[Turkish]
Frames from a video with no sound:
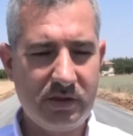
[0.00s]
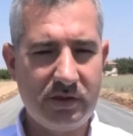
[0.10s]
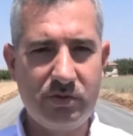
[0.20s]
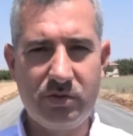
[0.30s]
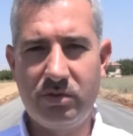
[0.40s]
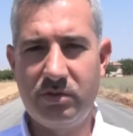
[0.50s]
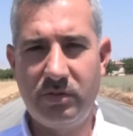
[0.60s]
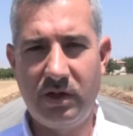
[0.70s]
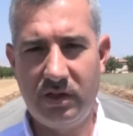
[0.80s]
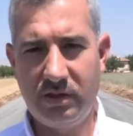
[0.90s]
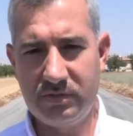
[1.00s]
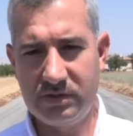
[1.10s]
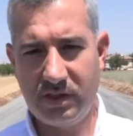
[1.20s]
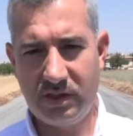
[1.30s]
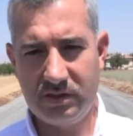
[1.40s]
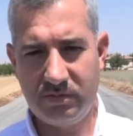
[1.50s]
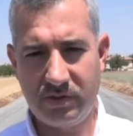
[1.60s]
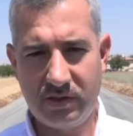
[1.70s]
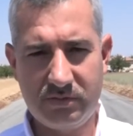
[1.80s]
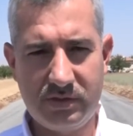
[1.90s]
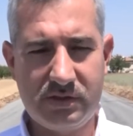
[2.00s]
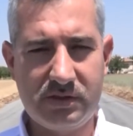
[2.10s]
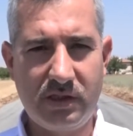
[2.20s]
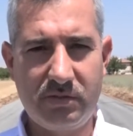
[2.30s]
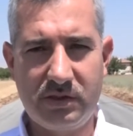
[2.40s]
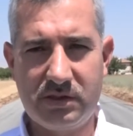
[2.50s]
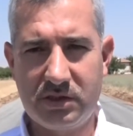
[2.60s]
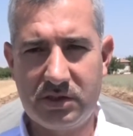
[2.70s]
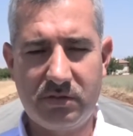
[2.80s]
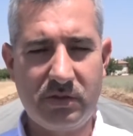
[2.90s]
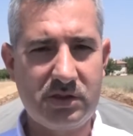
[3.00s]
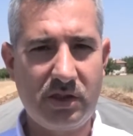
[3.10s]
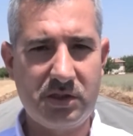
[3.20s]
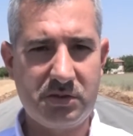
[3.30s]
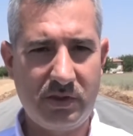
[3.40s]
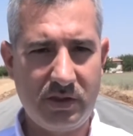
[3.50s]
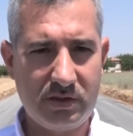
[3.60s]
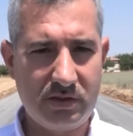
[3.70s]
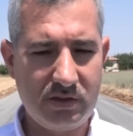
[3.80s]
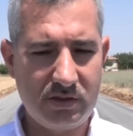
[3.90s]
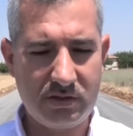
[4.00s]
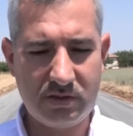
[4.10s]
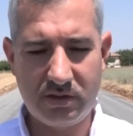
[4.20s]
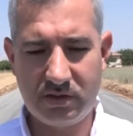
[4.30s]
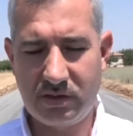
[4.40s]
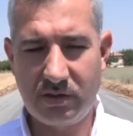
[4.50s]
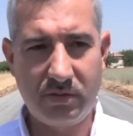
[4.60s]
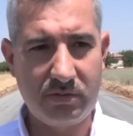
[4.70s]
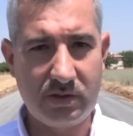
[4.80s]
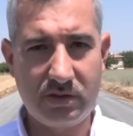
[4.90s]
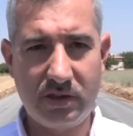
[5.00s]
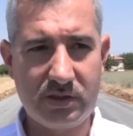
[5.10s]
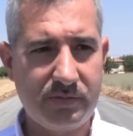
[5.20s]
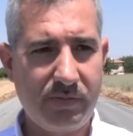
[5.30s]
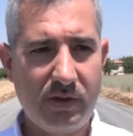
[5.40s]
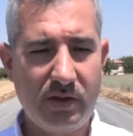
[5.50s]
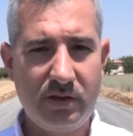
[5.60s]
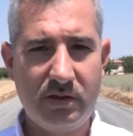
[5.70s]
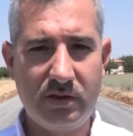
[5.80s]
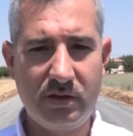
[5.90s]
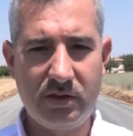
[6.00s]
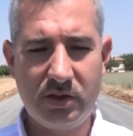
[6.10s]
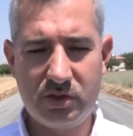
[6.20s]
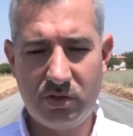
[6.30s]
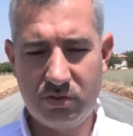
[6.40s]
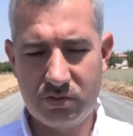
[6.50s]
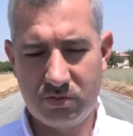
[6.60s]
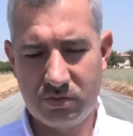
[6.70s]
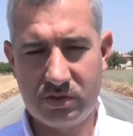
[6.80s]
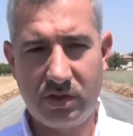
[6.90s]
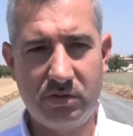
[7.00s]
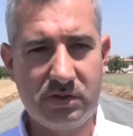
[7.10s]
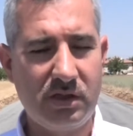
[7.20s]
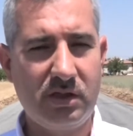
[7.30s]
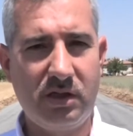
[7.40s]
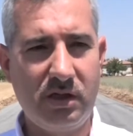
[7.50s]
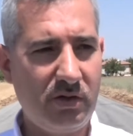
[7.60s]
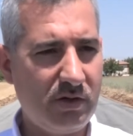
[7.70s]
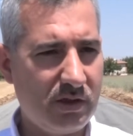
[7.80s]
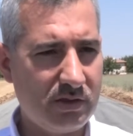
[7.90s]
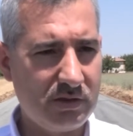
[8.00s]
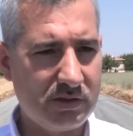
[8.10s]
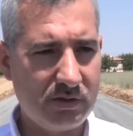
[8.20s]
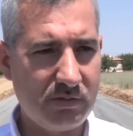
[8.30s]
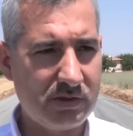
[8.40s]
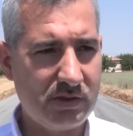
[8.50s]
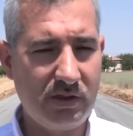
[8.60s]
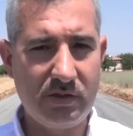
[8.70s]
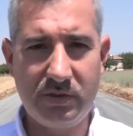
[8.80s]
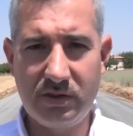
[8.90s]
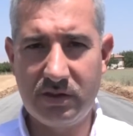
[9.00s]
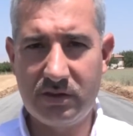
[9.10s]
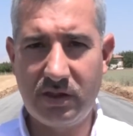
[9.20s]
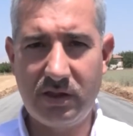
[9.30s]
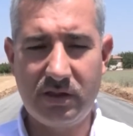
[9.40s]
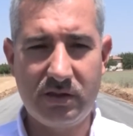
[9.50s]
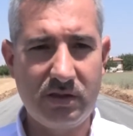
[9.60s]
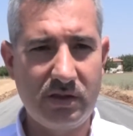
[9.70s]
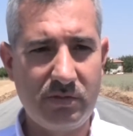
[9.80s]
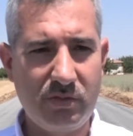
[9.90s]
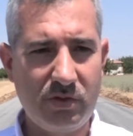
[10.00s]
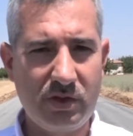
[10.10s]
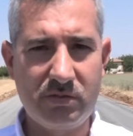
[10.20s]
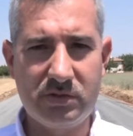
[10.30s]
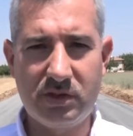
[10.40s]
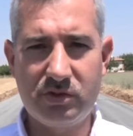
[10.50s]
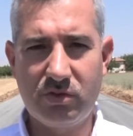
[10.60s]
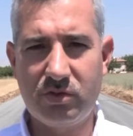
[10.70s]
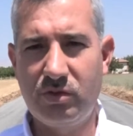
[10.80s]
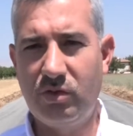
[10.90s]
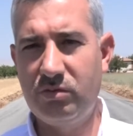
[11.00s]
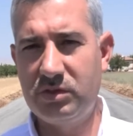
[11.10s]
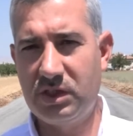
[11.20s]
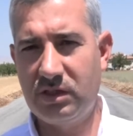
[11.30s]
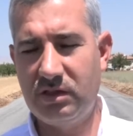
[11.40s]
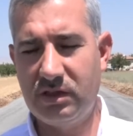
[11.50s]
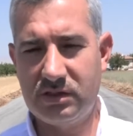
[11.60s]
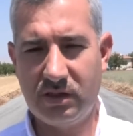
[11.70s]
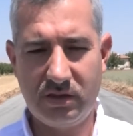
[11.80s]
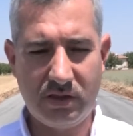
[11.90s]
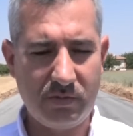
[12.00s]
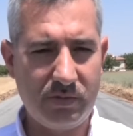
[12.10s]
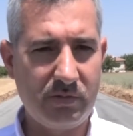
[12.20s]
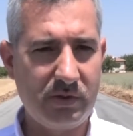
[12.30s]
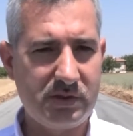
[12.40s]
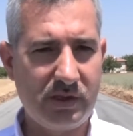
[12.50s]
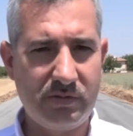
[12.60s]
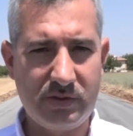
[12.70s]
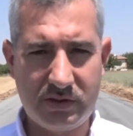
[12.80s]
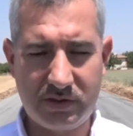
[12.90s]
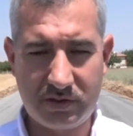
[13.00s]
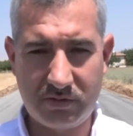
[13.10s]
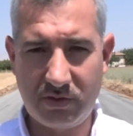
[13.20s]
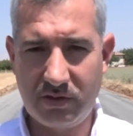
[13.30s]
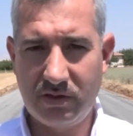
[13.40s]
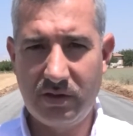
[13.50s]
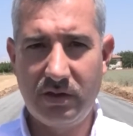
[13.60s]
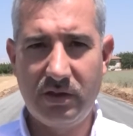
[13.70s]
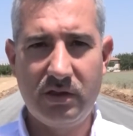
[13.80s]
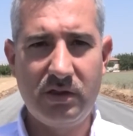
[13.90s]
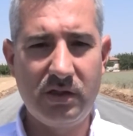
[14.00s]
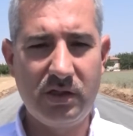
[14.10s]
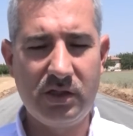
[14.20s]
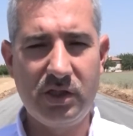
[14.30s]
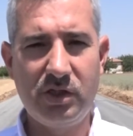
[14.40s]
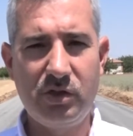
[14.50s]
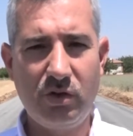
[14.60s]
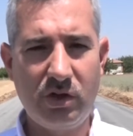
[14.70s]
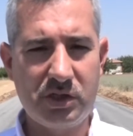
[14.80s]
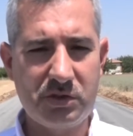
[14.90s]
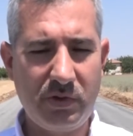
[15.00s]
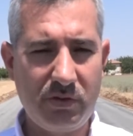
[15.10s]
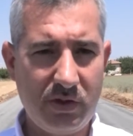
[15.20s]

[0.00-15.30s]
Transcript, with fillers: Ee, duruldu mahallemizde ekiplerimiz serme sıkıştırma çalışmalarını e, tamamladılar. Ee, yeşil yurdumuzda özellikle havaların ısınmasıyla birlikte e, bölgemizde çok yoğun bir şekilde sati kaplama, serme sıkıştırma, e, yeni yol açma